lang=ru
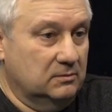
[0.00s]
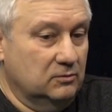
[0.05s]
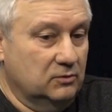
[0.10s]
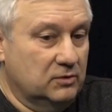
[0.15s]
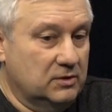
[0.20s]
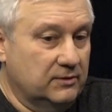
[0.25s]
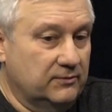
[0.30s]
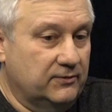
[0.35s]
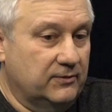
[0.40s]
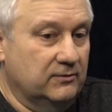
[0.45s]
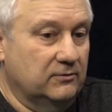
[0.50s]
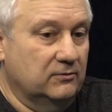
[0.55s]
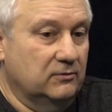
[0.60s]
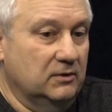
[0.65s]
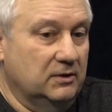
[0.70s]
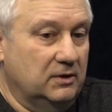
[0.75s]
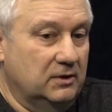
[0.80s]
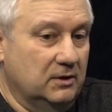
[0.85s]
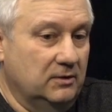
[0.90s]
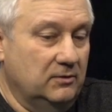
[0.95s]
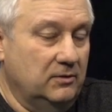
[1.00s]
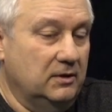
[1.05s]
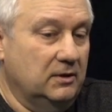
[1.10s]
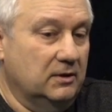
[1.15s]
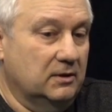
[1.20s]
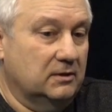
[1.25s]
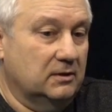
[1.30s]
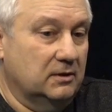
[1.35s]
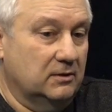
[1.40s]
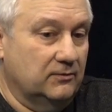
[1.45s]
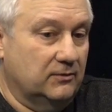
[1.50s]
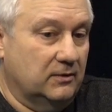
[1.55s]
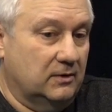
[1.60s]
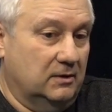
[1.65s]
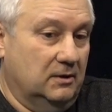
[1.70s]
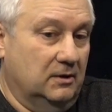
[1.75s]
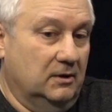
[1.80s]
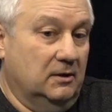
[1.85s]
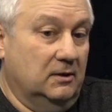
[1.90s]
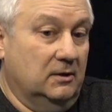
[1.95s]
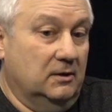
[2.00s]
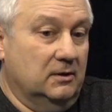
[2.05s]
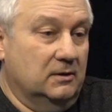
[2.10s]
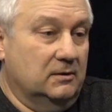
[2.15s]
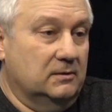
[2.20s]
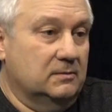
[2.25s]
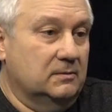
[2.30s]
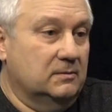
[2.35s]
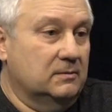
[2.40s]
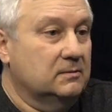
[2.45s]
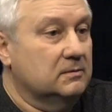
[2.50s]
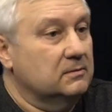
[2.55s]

ну, цифрового телевидения Т2. Стоп, секунду.